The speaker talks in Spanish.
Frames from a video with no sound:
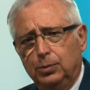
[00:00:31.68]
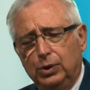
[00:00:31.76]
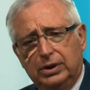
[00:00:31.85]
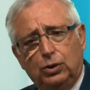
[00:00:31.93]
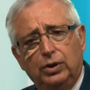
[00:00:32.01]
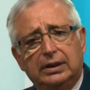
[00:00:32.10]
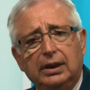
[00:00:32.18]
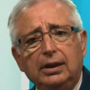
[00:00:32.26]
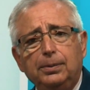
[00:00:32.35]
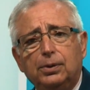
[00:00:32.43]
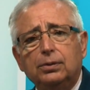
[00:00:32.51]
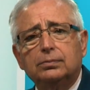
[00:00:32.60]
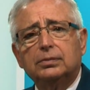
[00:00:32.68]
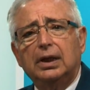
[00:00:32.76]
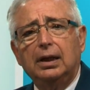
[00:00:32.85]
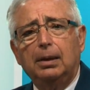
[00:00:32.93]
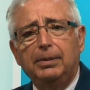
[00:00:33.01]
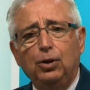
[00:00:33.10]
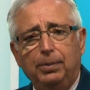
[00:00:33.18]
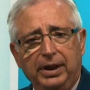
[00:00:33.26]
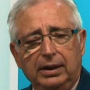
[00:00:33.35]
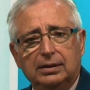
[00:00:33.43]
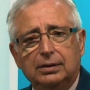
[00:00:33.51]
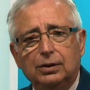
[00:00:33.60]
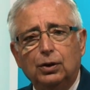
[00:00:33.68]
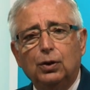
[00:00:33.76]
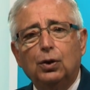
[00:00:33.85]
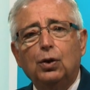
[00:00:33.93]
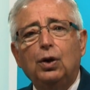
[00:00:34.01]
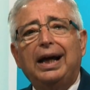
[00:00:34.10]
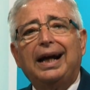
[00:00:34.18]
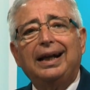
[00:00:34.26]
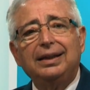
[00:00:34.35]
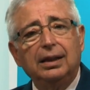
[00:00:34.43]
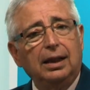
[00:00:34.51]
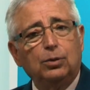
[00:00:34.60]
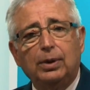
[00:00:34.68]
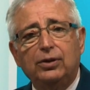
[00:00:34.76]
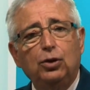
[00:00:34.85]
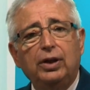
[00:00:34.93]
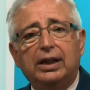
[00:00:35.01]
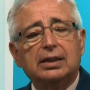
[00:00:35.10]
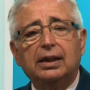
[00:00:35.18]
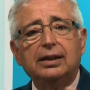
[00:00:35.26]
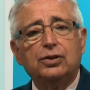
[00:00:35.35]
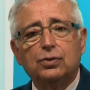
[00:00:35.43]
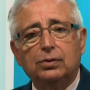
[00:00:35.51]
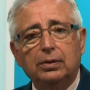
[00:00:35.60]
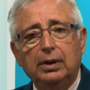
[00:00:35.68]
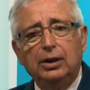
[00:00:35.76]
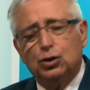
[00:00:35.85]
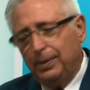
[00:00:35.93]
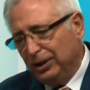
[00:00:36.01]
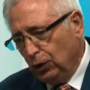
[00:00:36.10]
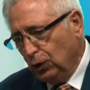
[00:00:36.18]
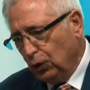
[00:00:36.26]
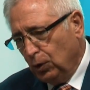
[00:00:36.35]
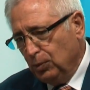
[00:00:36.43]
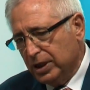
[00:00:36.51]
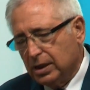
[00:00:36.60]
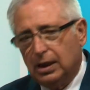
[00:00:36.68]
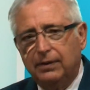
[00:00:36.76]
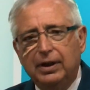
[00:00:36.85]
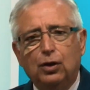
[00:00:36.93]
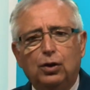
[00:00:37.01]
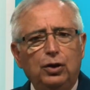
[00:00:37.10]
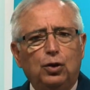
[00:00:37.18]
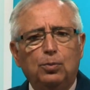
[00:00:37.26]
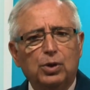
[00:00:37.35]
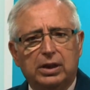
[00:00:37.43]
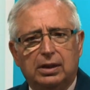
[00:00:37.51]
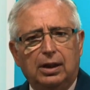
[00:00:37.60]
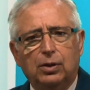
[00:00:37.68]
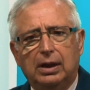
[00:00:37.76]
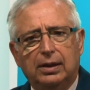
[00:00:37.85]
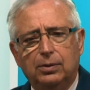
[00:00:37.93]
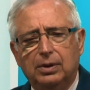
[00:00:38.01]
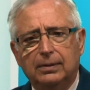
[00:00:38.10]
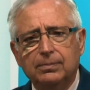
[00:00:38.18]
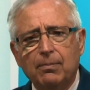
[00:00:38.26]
Pues con ese libro en la mano veréis la cantidad de actuaciones que se han hecho sobre todo cómo estaba y cómo está ahora la ciudad.